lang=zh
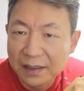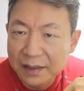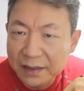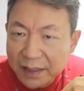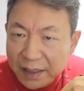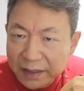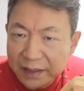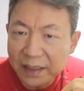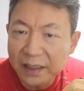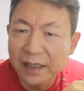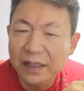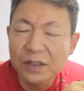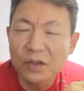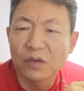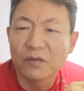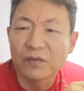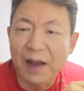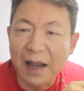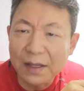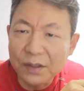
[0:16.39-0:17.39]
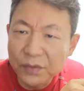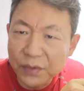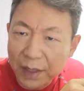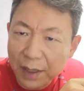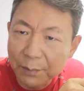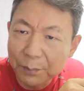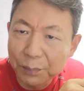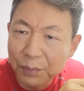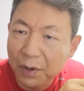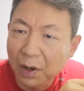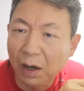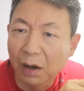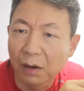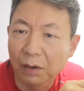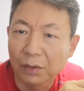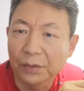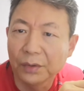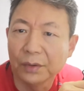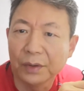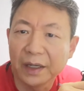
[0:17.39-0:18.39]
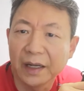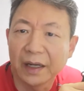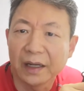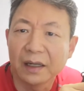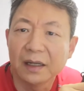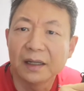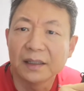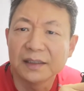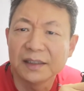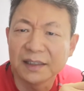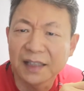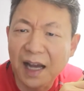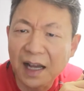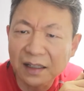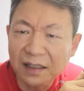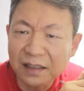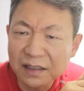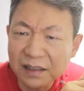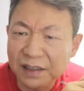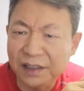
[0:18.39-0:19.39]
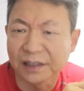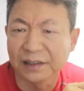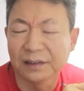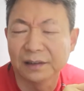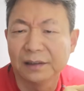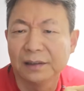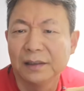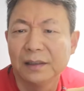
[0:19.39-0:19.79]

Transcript: 这些人就完全不考虑这个其他的事情，